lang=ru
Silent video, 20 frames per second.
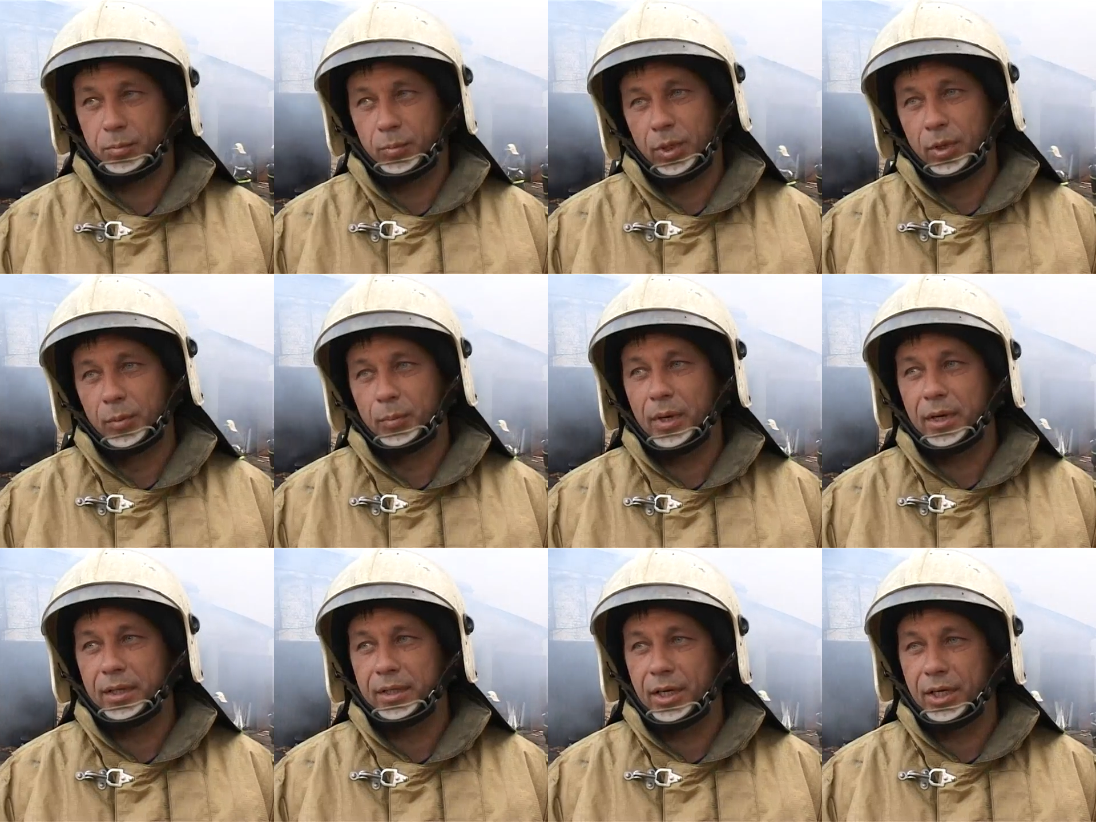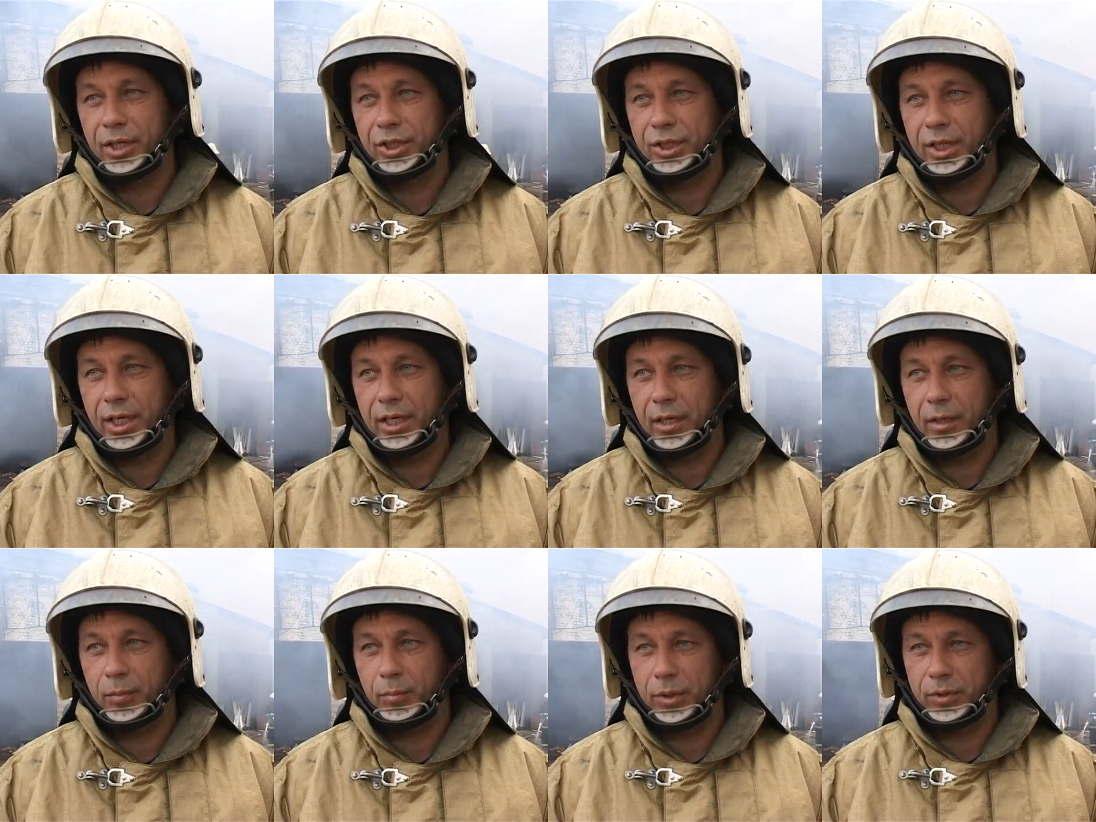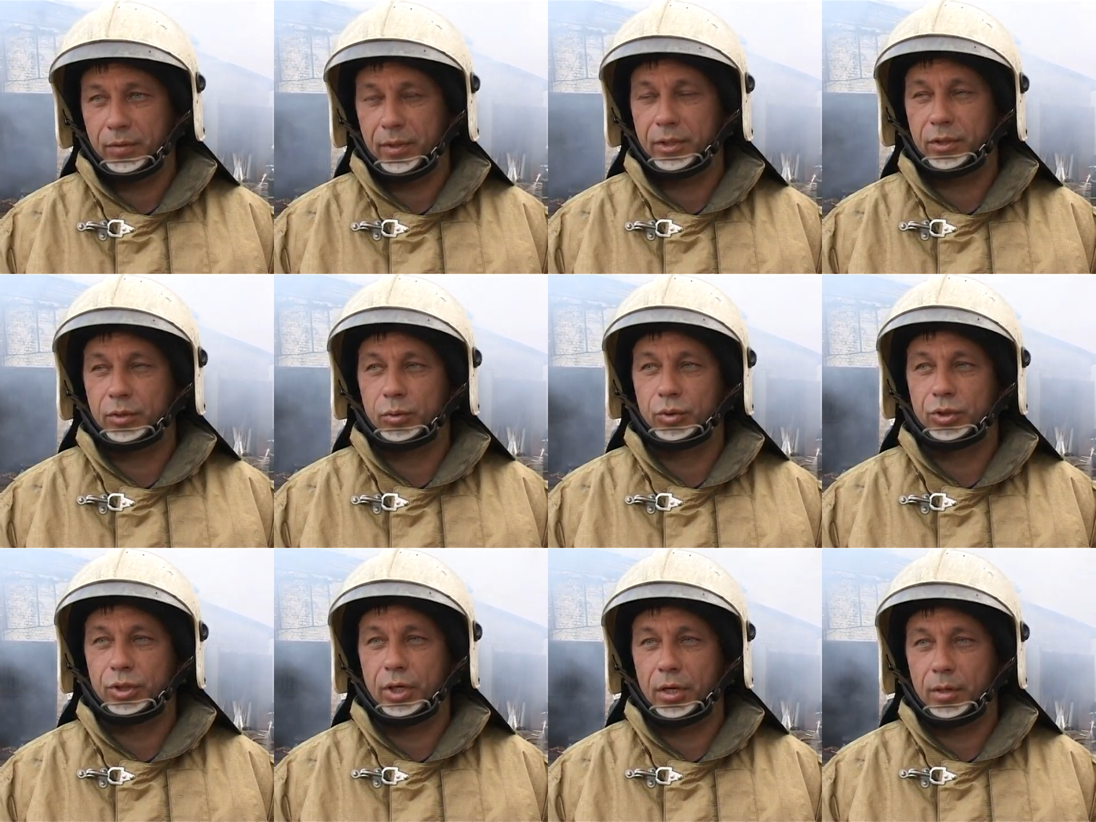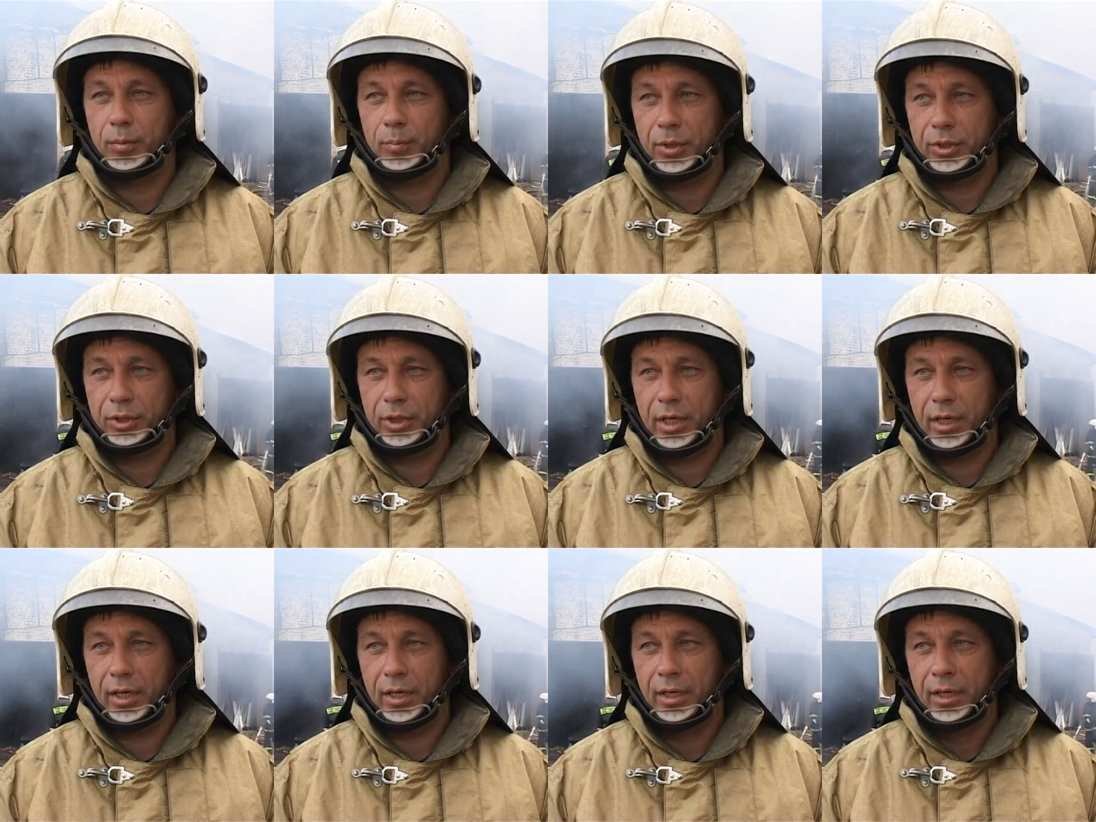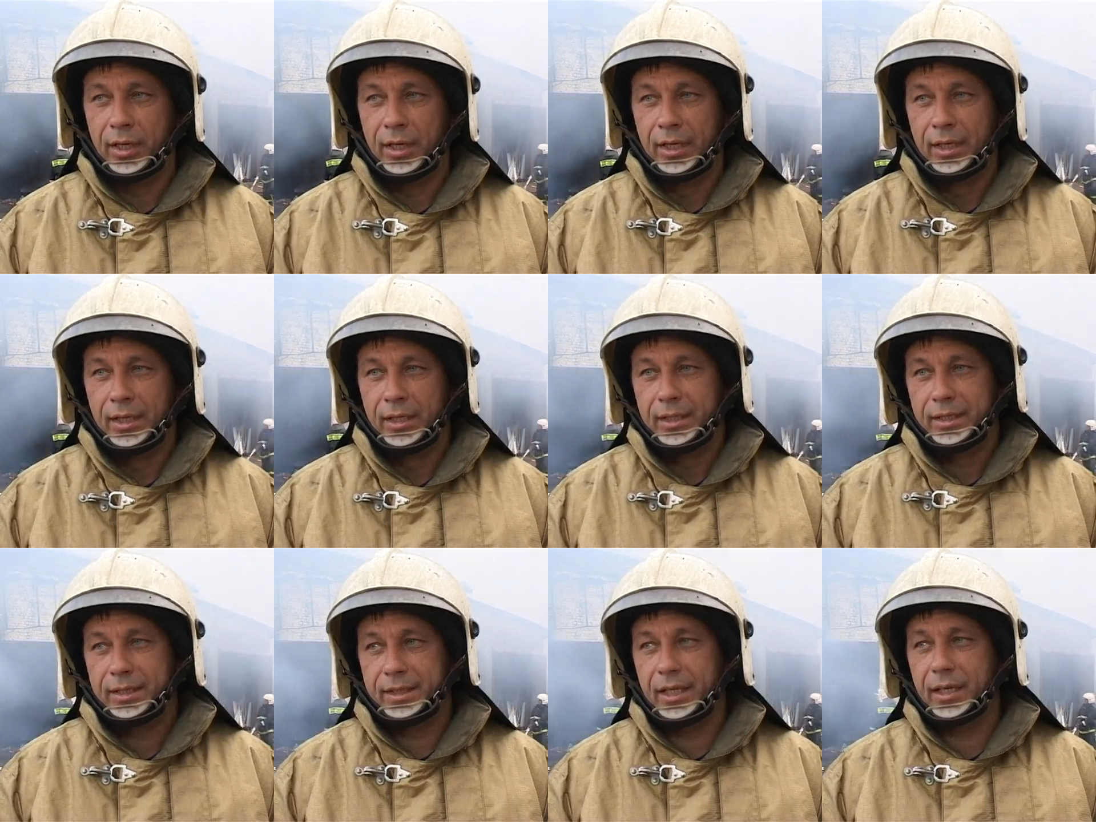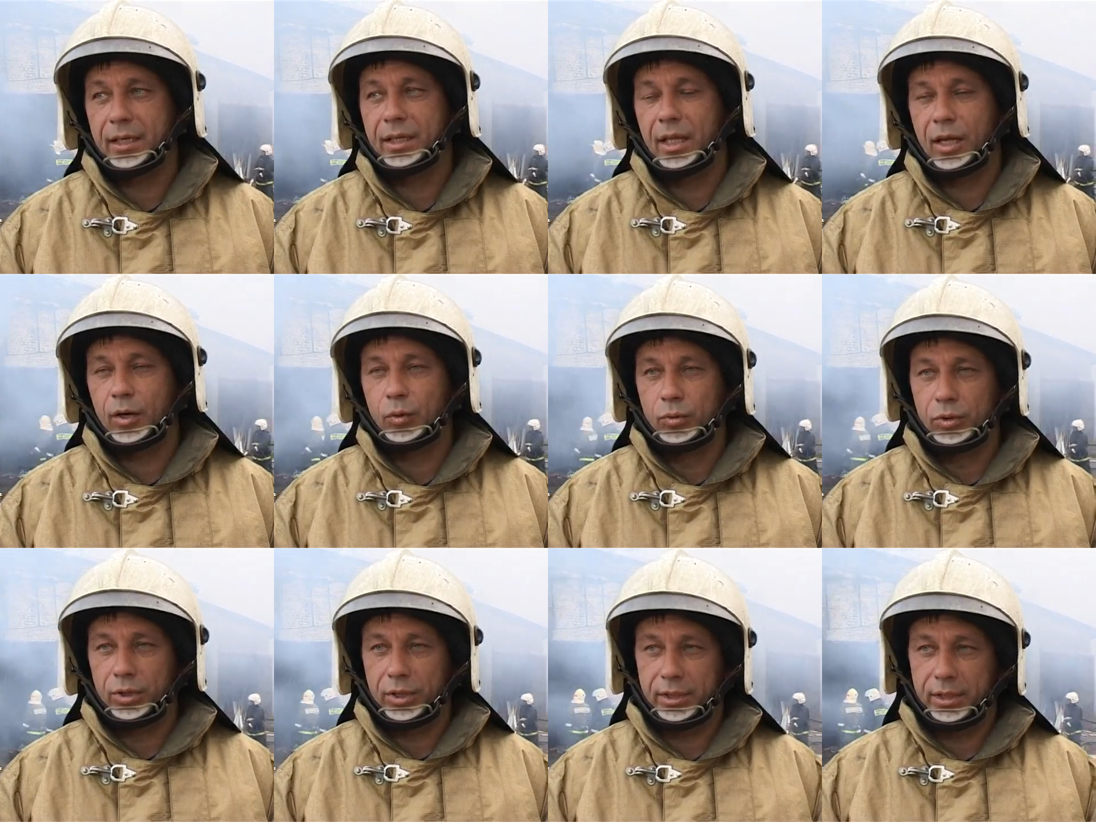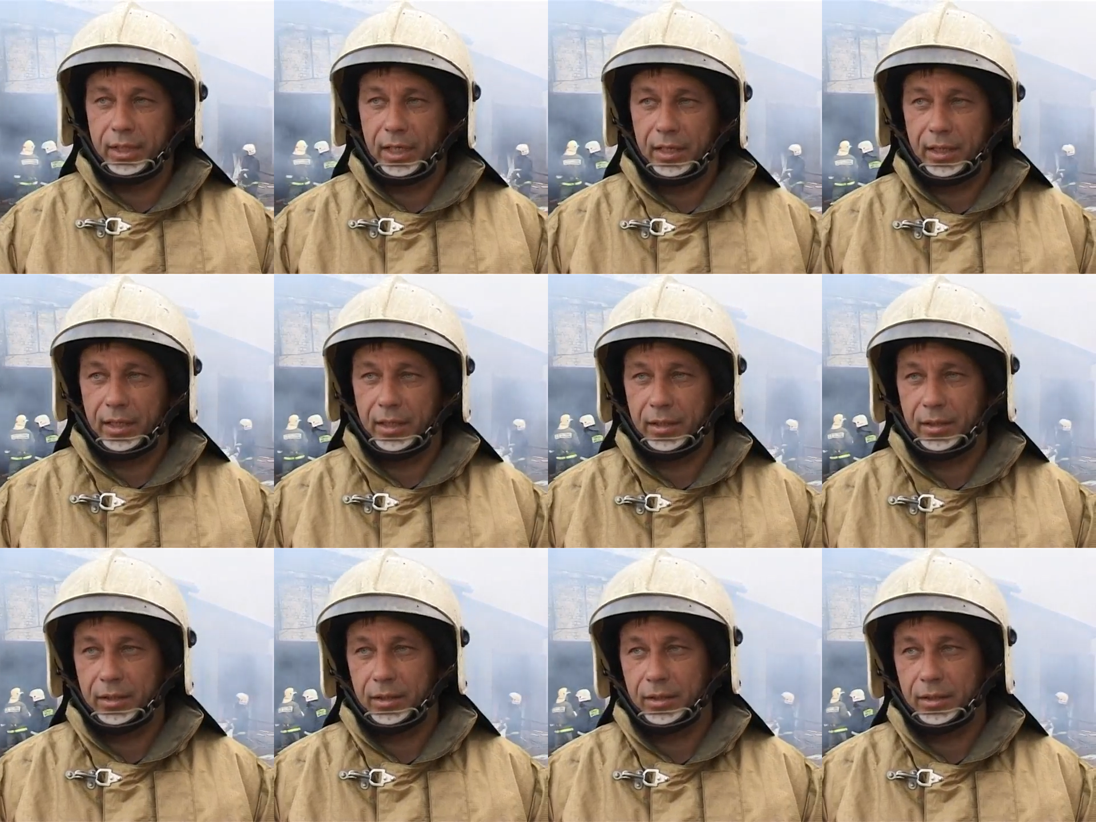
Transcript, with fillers: Было принято решение производить тушение пожара снаружи здания.